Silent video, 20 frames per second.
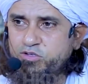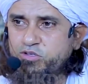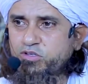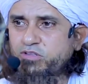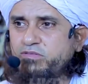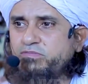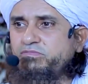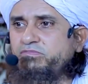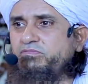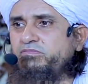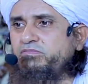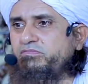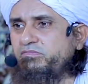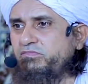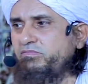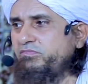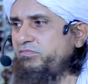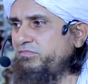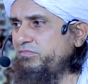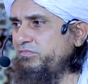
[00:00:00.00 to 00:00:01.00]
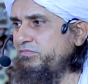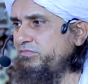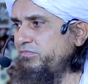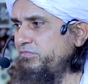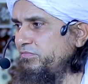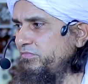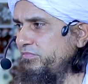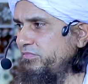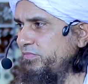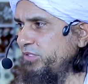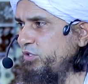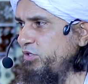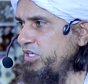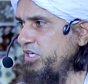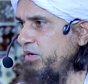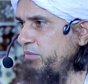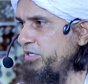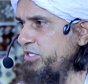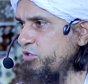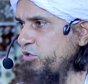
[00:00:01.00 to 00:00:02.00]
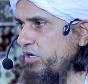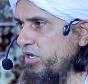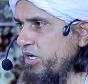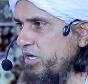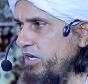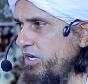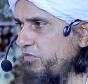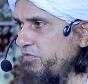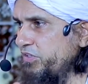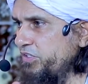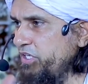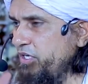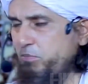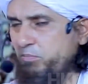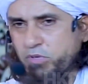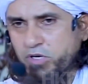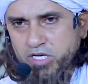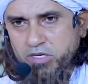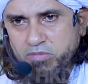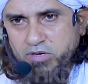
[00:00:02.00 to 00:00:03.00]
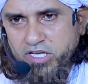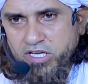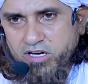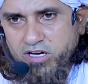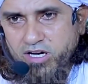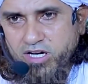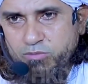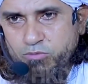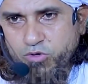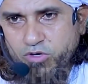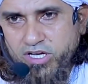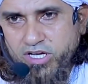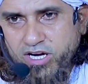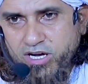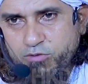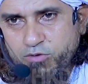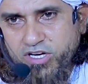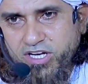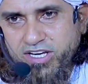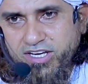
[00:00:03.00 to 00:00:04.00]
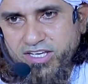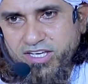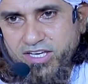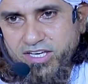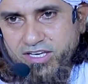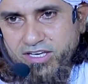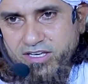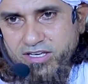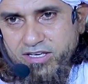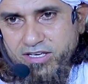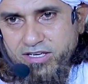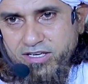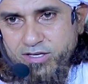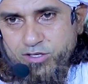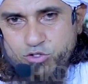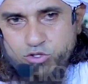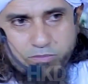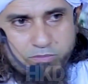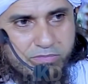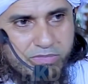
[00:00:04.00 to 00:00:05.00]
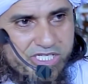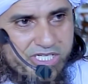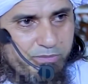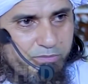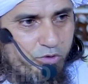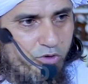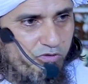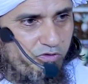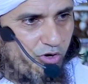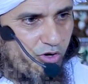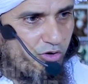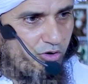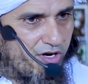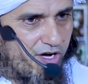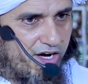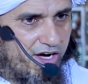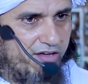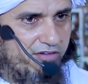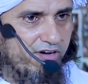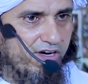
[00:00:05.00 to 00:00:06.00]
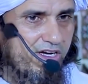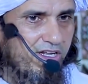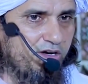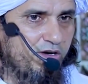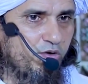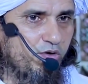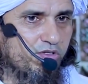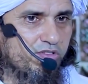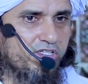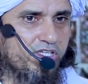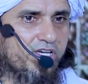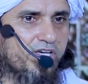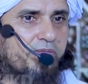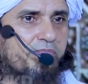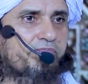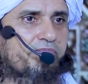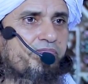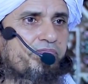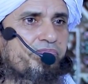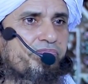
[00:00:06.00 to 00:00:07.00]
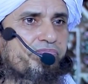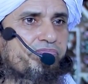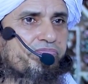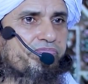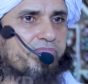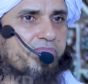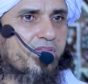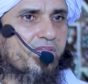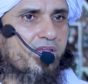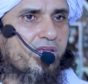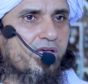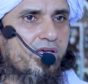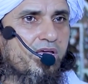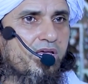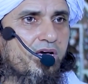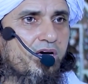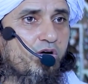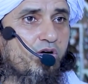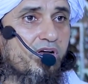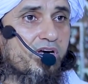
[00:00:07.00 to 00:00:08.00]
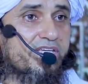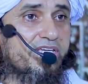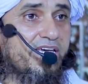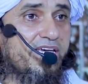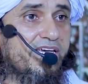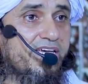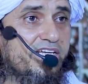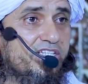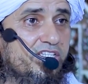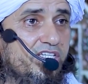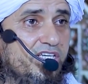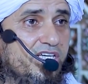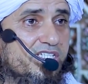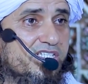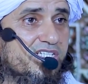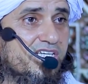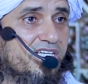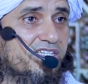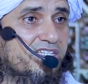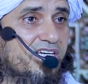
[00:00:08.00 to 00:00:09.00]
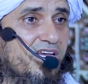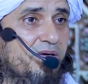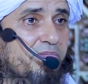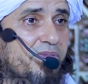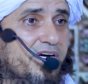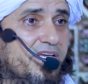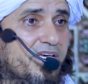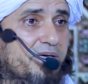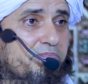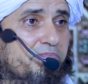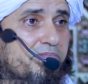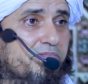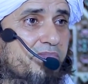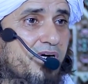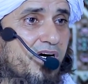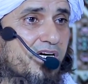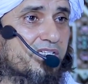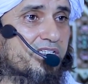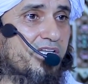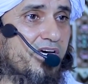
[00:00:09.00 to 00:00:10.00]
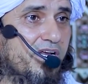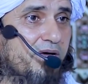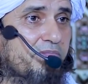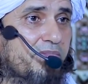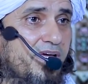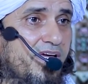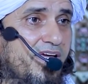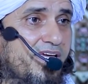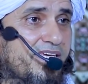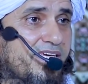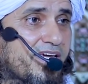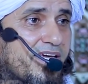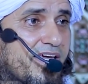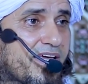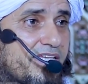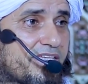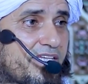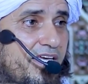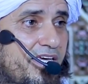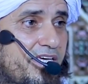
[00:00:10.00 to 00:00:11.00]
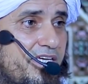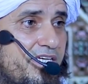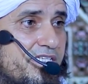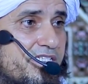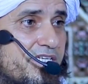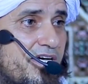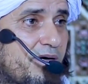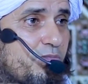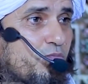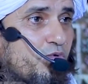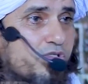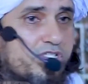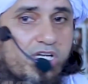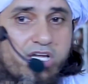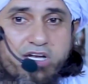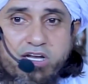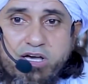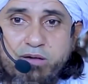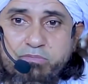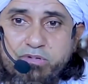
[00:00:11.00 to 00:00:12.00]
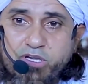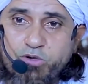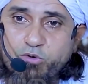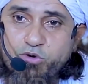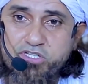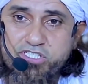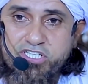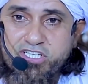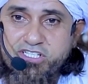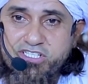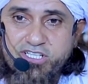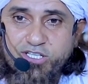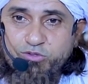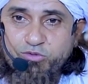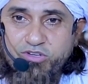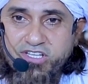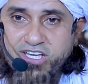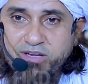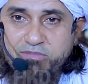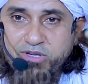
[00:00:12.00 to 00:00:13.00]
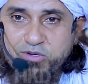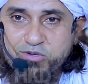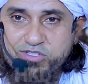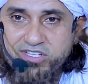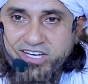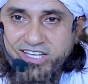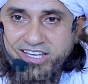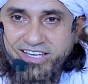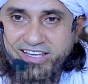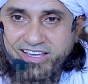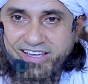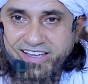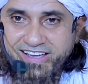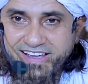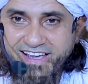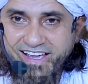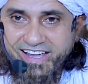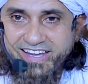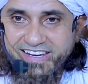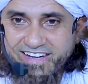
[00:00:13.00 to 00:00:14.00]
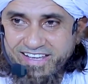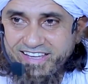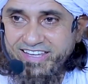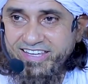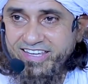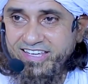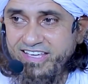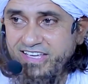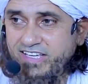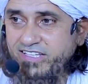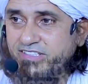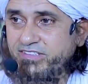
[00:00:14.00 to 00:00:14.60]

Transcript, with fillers: रखो दुनिया में जो खिलाफतें बड़ी बड़ी कायम हुई हैं ना वो किन की जो मज़हब को फॉलो करने वाले लोग थे और ये एथियस कितने बड़े हट धर्म हैं ये कहते हैं ईसा मूसा नाम की कोई शख्सियत दुनिया में गुजरी है ही नहीं